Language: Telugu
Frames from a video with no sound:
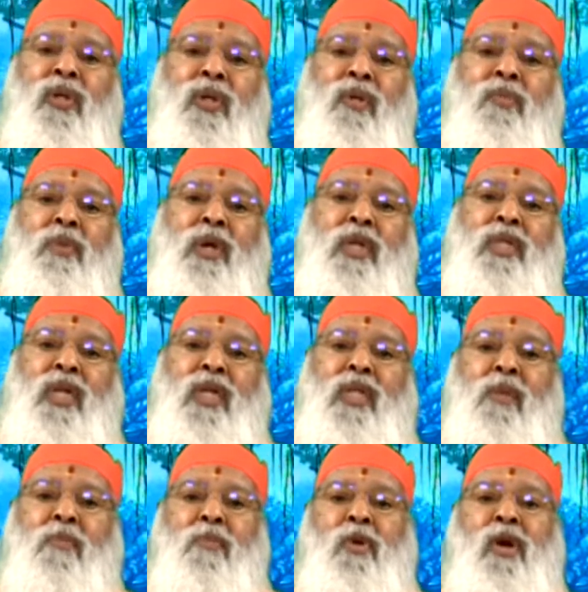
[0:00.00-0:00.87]
మిగతా
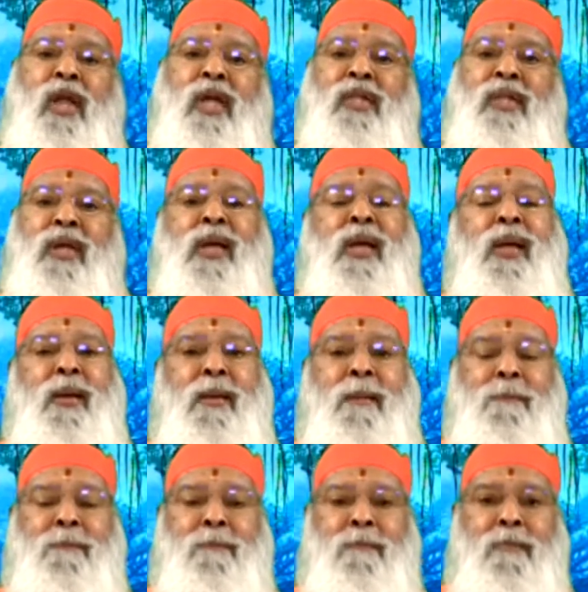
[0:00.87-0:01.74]
తప్పుడు లేదే
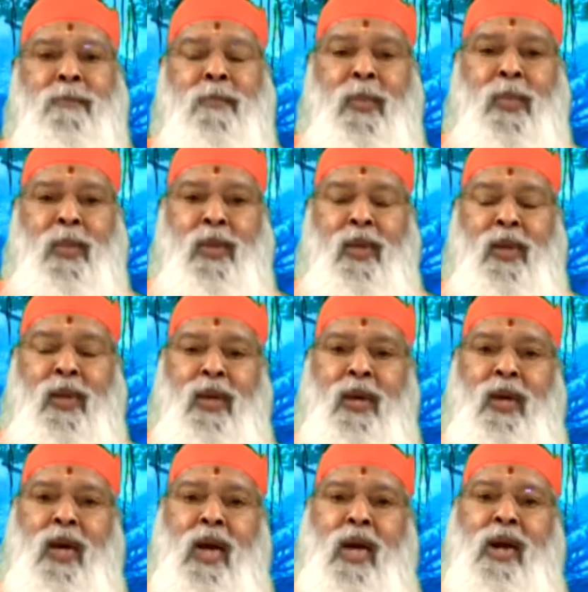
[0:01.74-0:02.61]

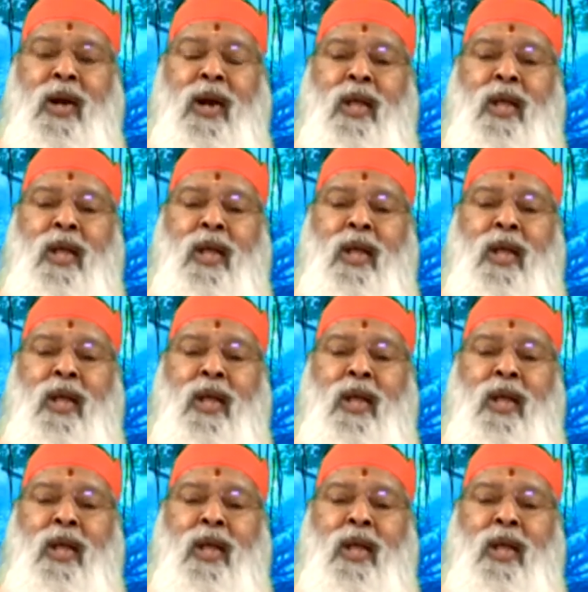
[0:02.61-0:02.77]
అని